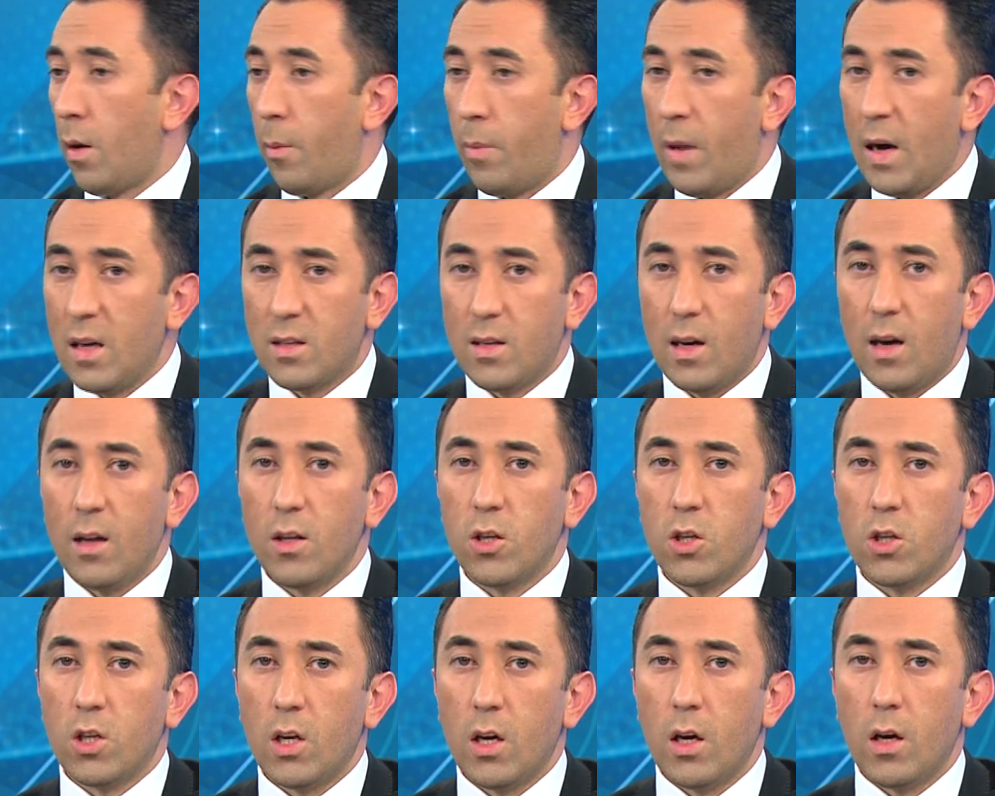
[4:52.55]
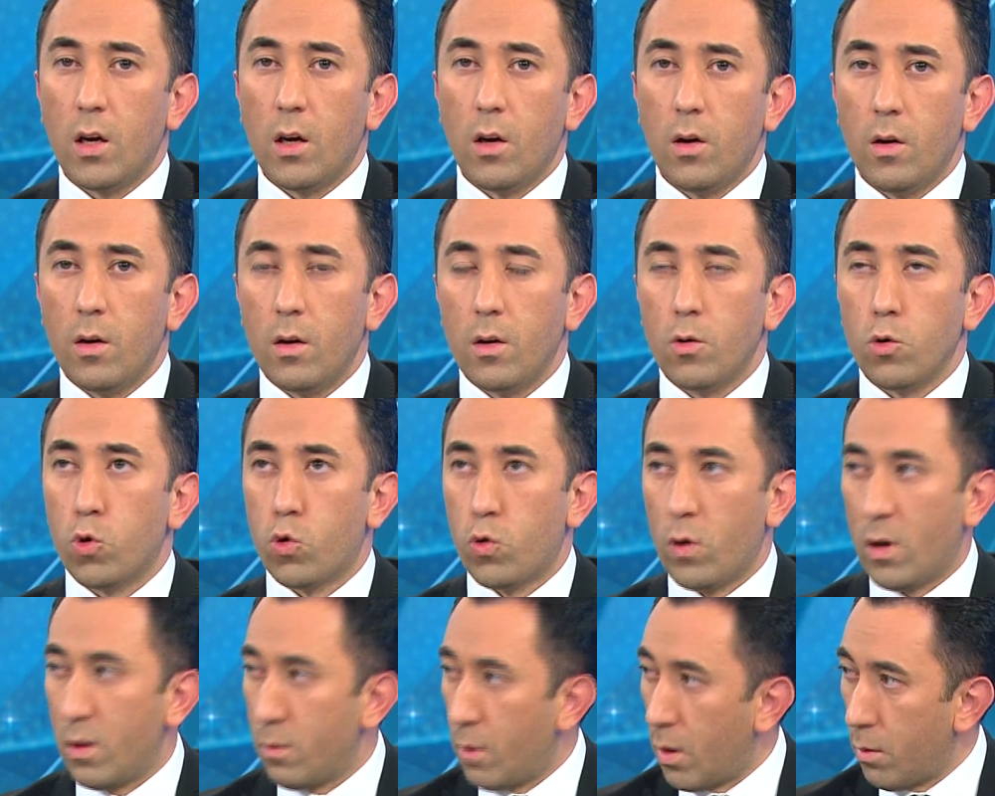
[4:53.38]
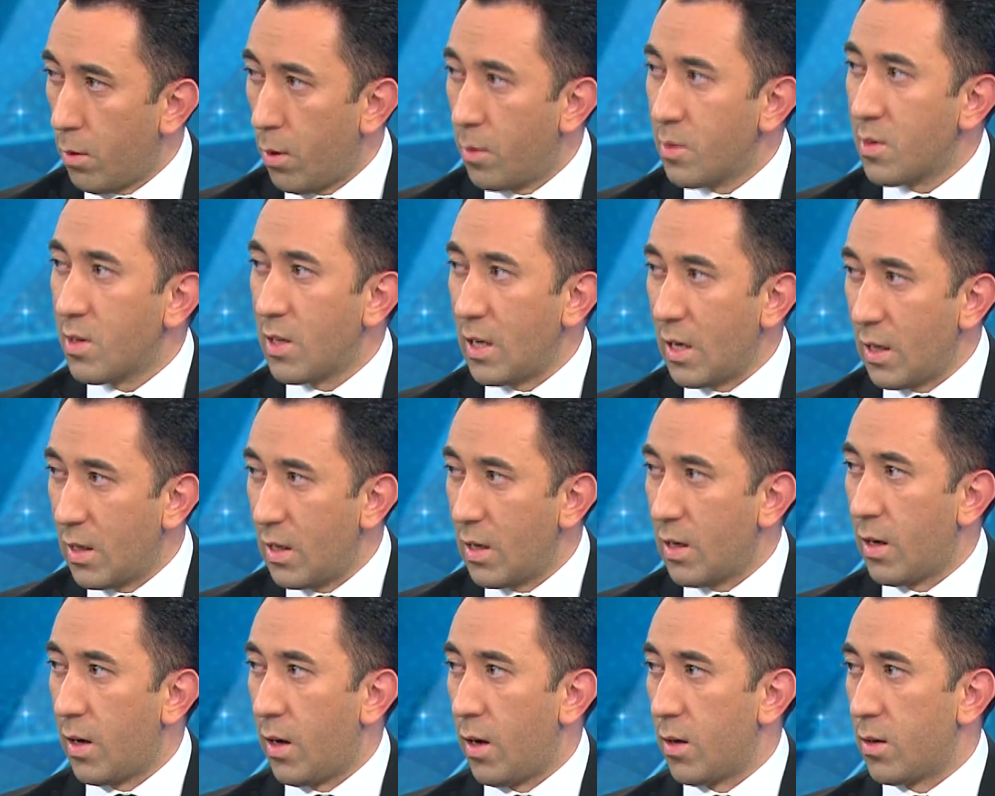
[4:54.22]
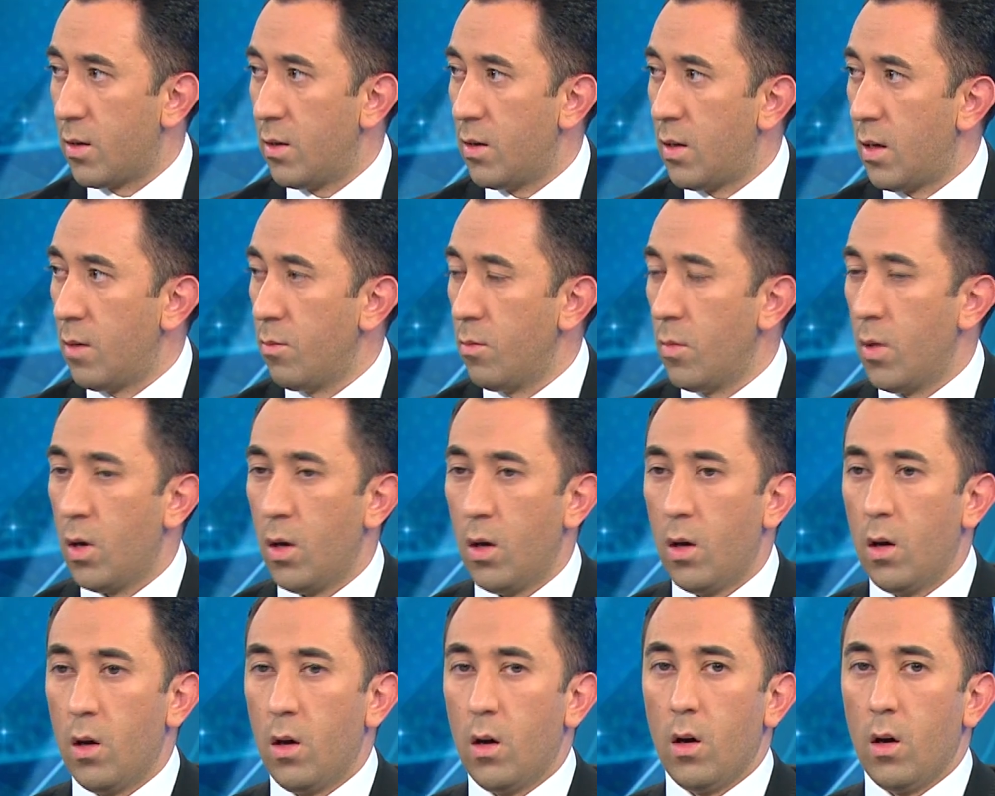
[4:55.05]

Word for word: Ya ben sadece şuna bakmamız gerektiği kanaatindeyim.